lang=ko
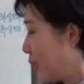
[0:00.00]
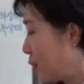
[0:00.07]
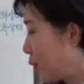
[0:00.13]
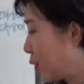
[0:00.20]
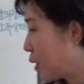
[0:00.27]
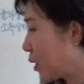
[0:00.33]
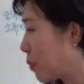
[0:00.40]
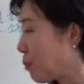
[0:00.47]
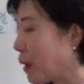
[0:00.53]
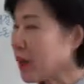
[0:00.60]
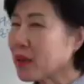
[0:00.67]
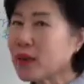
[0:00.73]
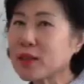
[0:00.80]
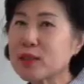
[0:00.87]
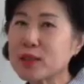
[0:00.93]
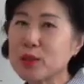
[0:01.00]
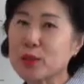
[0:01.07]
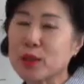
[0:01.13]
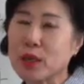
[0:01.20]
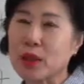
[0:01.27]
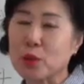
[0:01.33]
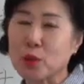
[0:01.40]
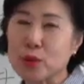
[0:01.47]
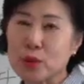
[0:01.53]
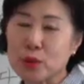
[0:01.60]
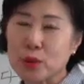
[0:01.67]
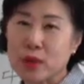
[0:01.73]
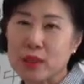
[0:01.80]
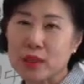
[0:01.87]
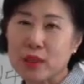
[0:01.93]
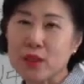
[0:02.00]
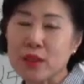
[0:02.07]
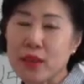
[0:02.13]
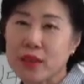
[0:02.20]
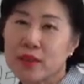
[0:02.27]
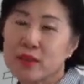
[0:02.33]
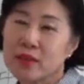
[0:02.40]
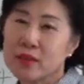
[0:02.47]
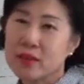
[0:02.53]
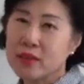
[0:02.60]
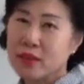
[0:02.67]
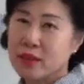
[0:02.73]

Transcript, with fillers: 여기 이렇게 빨간 글씨로 제가 오늘은 또 이렇게 썼네요.